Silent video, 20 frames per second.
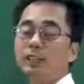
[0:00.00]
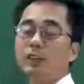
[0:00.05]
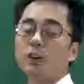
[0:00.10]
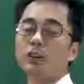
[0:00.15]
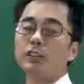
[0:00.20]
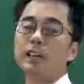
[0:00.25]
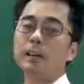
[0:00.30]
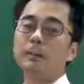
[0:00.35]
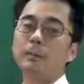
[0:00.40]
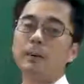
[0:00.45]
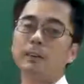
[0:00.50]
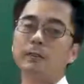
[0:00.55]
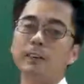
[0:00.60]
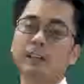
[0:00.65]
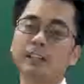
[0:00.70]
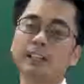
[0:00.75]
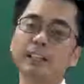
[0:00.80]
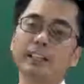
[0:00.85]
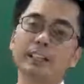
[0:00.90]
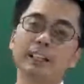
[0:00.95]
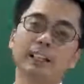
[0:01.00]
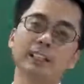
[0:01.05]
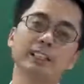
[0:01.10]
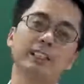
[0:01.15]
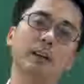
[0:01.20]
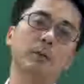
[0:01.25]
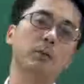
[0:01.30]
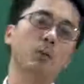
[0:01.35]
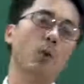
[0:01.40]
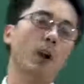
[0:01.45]
nhỏ nhất mà vật đi được
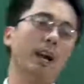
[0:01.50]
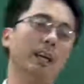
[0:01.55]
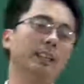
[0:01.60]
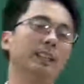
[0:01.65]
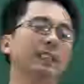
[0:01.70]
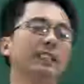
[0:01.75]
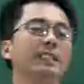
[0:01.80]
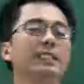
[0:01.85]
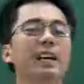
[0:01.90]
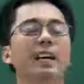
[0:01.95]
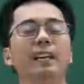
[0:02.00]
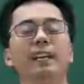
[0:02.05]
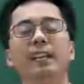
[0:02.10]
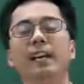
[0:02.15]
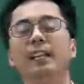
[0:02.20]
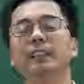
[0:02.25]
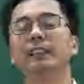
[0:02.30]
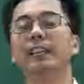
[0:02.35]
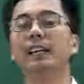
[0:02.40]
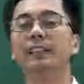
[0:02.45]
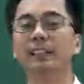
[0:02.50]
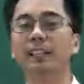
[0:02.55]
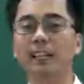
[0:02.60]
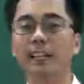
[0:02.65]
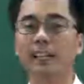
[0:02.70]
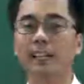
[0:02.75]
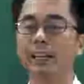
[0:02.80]
trong khoảng thời gian delta t